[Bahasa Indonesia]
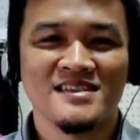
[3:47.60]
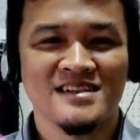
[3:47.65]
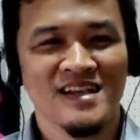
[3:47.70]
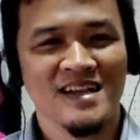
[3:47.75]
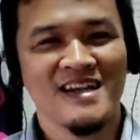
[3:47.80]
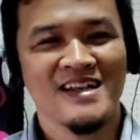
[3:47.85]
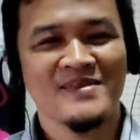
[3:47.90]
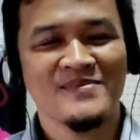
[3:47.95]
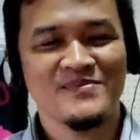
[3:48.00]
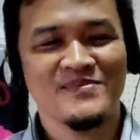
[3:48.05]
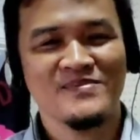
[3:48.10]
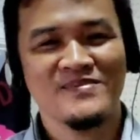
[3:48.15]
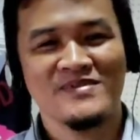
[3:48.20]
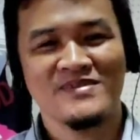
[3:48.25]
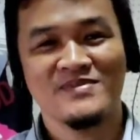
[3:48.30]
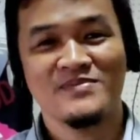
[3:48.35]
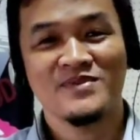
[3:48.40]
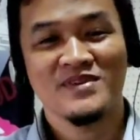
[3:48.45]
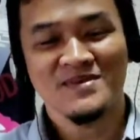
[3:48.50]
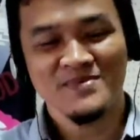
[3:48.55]
terhadap
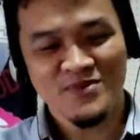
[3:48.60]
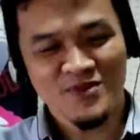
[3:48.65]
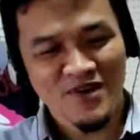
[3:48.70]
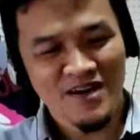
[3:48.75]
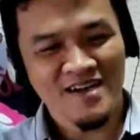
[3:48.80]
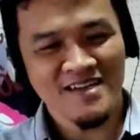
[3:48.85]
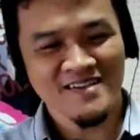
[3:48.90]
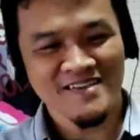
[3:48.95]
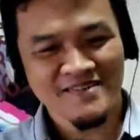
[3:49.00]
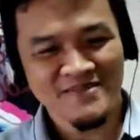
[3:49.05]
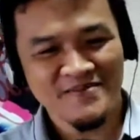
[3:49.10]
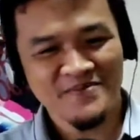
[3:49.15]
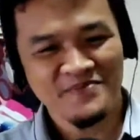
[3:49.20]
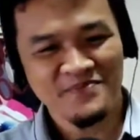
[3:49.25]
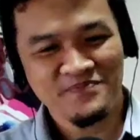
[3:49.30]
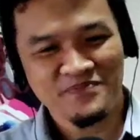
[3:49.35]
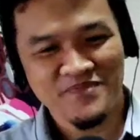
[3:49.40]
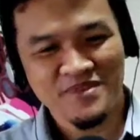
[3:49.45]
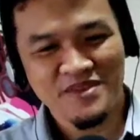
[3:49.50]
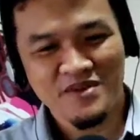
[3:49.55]
perempuan.
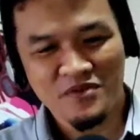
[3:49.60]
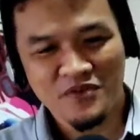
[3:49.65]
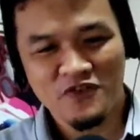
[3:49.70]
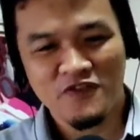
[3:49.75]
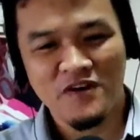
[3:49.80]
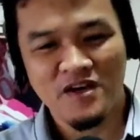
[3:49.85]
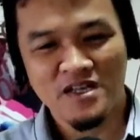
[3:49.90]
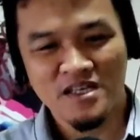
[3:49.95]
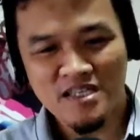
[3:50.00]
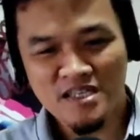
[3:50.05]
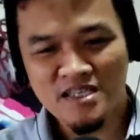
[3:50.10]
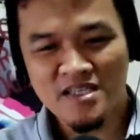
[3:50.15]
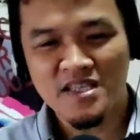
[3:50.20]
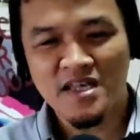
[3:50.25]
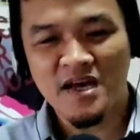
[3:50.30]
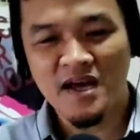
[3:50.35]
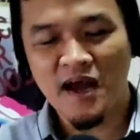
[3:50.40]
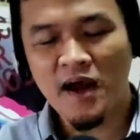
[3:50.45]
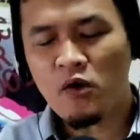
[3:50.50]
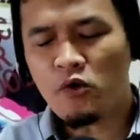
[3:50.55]
Fa
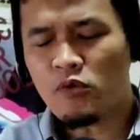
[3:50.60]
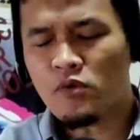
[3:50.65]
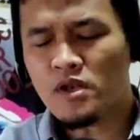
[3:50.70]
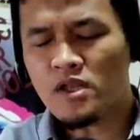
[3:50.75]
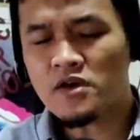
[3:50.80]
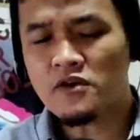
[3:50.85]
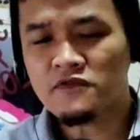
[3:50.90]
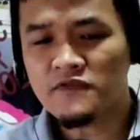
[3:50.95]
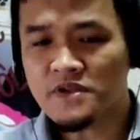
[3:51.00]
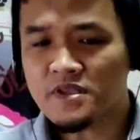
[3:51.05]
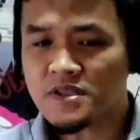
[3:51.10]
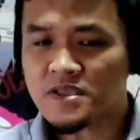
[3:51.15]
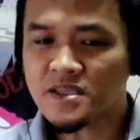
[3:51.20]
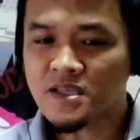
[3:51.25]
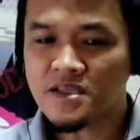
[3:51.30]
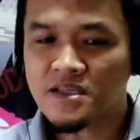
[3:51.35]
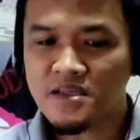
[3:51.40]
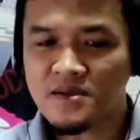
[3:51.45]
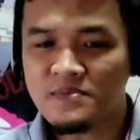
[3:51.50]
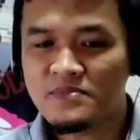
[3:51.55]
inna awla
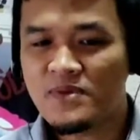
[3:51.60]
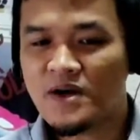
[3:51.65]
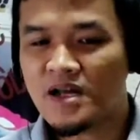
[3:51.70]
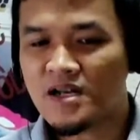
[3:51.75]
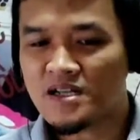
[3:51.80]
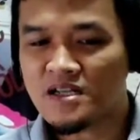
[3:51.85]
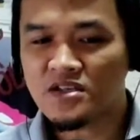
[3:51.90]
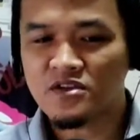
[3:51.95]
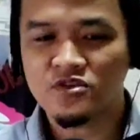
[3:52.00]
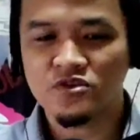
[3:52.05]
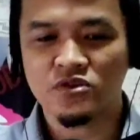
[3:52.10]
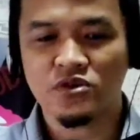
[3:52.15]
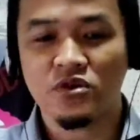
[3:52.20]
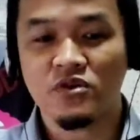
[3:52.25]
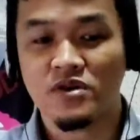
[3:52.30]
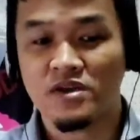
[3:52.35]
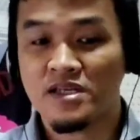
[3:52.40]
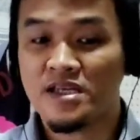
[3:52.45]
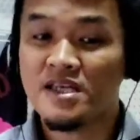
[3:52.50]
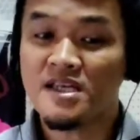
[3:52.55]
fitnati bani
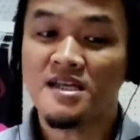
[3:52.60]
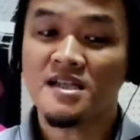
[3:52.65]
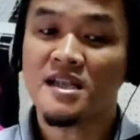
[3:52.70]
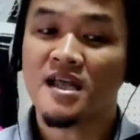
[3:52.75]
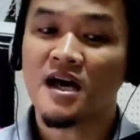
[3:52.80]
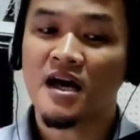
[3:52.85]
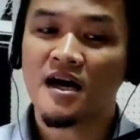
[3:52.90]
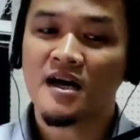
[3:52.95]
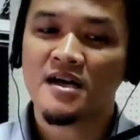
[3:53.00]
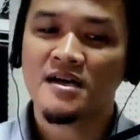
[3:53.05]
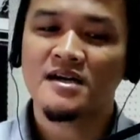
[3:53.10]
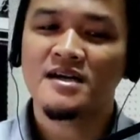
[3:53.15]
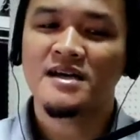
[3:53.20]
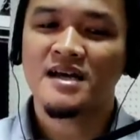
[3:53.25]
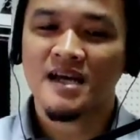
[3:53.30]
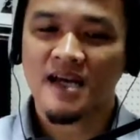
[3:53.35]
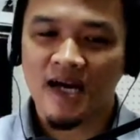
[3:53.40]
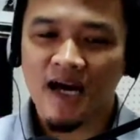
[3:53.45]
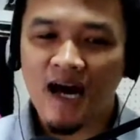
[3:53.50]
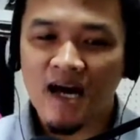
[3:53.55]
Israila
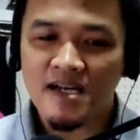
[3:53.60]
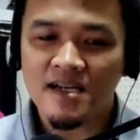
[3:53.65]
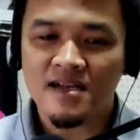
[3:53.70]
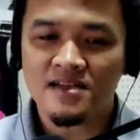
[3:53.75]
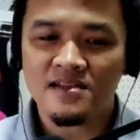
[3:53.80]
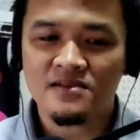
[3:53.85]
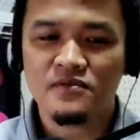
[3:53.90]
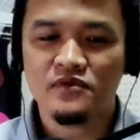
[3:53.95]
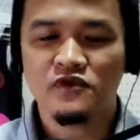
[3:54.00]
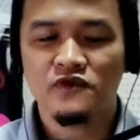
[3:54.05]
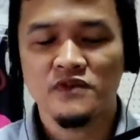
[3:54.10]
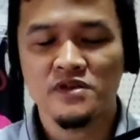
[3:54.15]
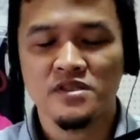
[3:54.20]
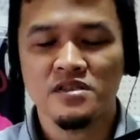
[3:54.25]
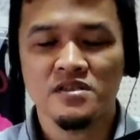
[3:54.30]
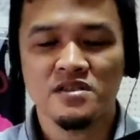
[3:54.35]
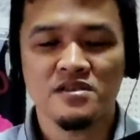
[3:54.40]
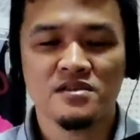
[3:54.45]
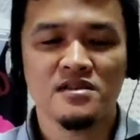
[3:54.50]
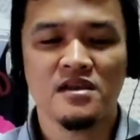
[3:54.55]
kanat
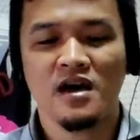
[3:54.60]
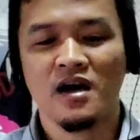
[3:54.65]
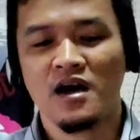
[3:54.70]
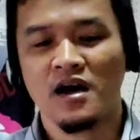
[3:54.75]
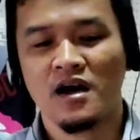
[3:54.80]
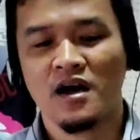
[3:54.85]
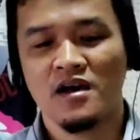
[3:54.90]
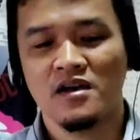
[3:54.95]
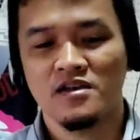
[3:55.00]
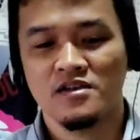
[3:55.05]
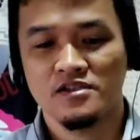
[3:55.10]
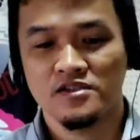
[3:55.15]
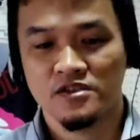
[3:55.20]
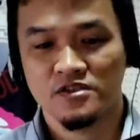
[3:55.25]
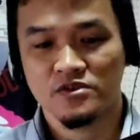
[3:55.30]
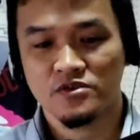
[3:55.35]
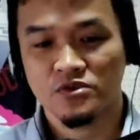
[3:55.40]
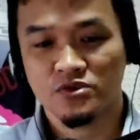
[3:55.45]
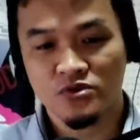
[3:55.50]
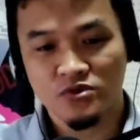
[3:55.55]
finnisa.
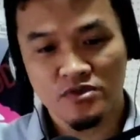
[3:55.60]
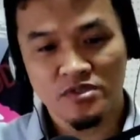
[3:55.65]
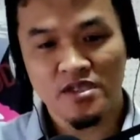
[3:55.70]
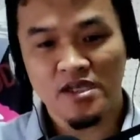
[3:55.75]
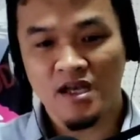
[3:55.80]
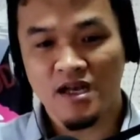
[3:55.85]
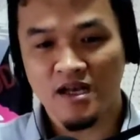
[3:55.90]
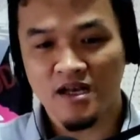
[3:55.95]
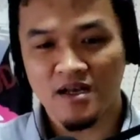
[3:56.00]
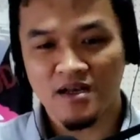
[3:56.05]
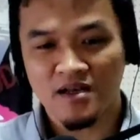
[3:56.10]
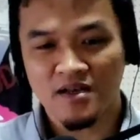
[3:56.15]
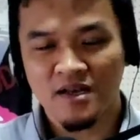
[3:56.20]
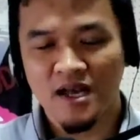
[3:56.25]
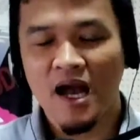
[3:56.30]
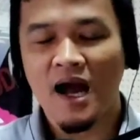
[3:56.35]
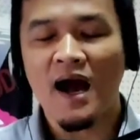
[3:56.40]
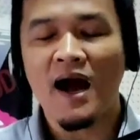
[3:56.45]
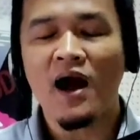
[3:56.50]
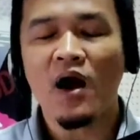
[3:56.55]
Sesungguhnya
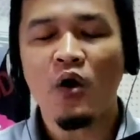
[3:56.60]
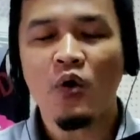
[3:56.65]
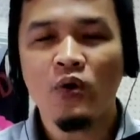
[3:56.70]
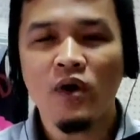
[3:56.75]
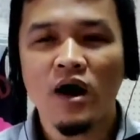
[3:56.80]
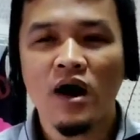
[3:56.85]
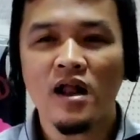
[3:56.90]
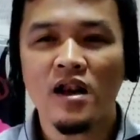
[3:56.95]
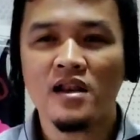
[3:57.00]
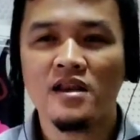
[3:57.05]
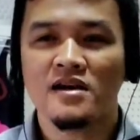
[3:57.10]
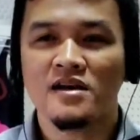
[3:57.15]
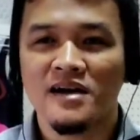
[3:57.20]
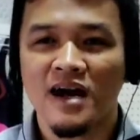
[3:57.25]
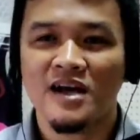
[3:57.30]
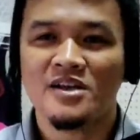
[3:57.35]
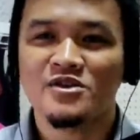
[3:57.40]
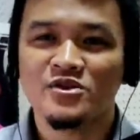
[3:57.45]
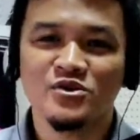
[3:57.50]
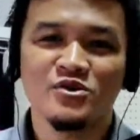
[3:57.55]
awal
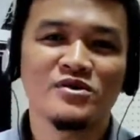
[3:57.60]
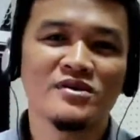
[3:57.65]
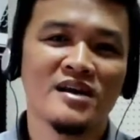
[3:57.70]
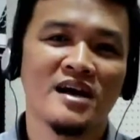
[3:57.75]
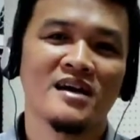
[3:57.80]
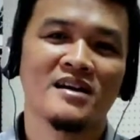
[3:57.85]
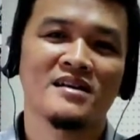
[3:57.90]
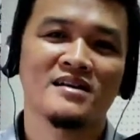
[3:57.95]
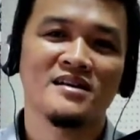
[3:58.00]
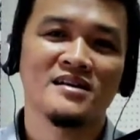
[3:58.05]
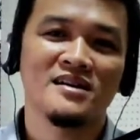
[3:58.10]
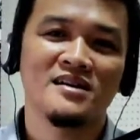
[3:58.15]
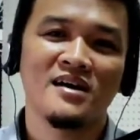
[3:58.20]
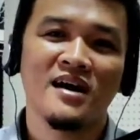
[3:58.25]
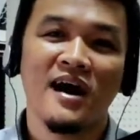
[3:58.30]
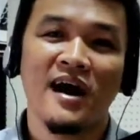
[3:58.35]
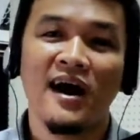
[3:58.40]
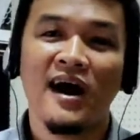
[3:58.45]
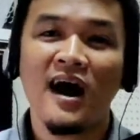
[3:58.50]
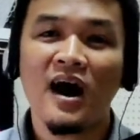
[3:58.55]
kehancuran,
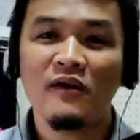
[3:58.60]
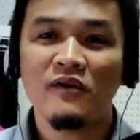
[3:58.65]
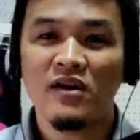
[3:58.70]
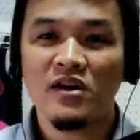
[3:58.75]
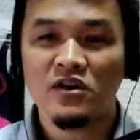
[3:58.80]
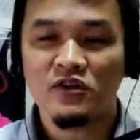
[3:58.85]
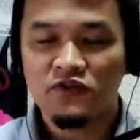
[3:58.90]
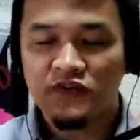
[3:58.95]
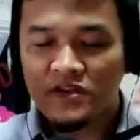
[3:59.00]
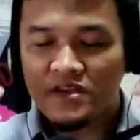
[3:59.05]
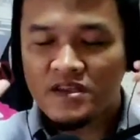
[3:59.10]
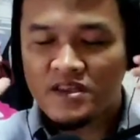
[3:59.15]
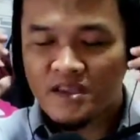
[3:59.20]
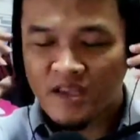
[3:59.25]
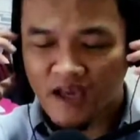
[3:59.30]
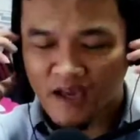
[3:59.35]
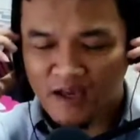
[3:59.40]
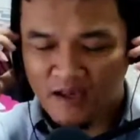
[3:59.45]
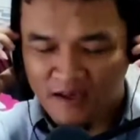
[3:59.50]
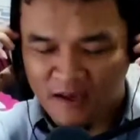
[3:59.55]
awal
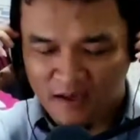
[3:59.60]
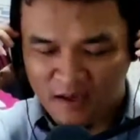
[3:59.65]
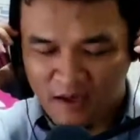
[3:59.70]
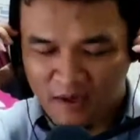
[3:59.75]
fitnah